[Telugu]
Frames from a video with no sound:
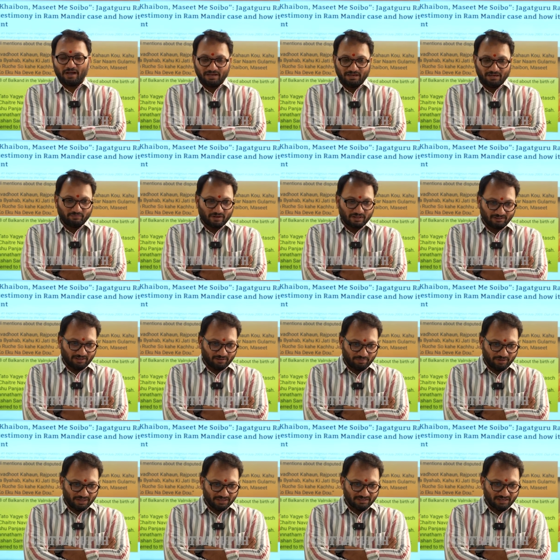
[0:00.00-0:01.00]
ఆయన వంద
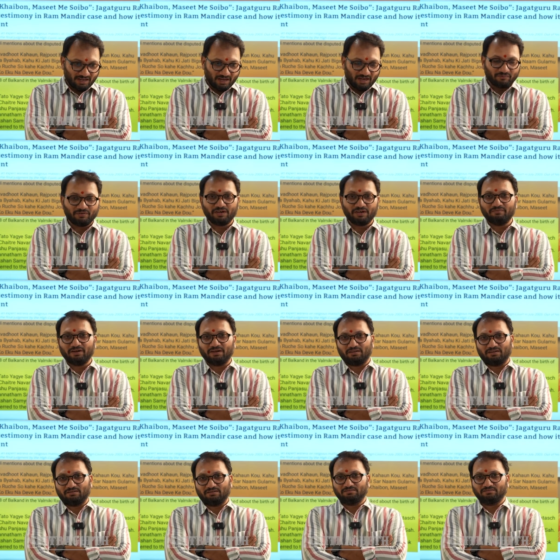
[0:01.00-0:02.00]
పేజీల
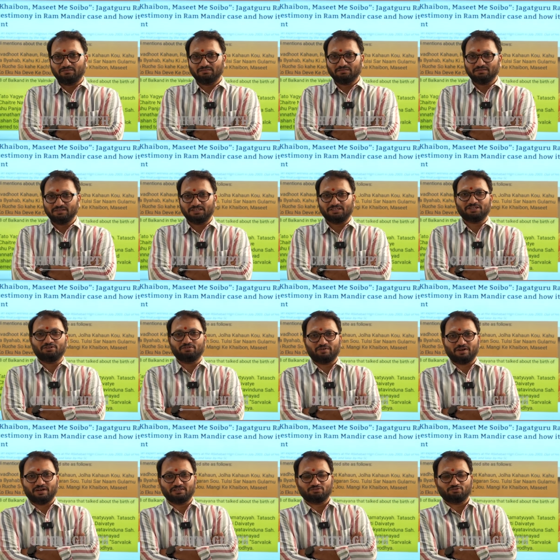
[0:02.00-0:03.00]
అఫిడవిట్ ఇచ్చిండు
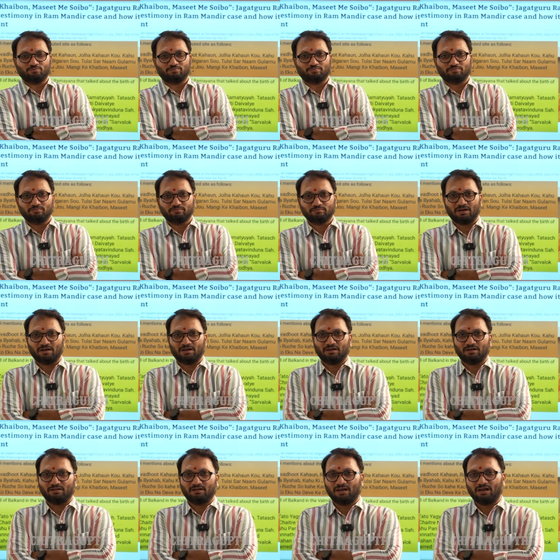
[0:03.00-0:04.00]
ఫ్రెండ్స్ మన
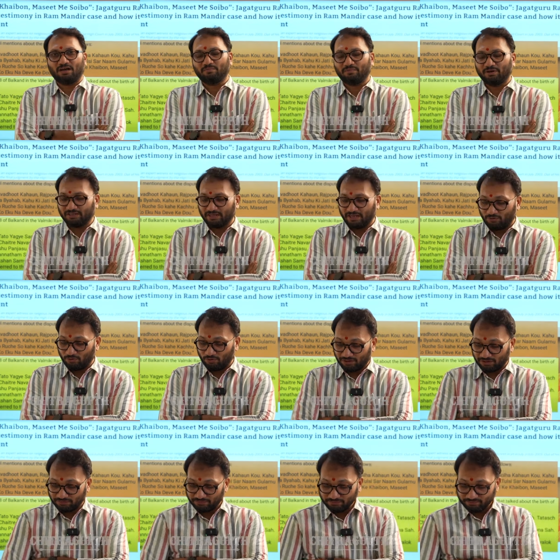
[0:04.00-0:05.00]
అలహాబాద్
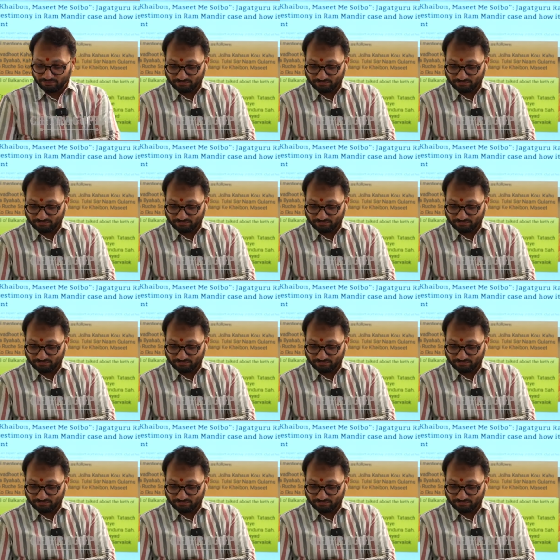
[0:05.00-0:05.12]
హైకోర్టుకి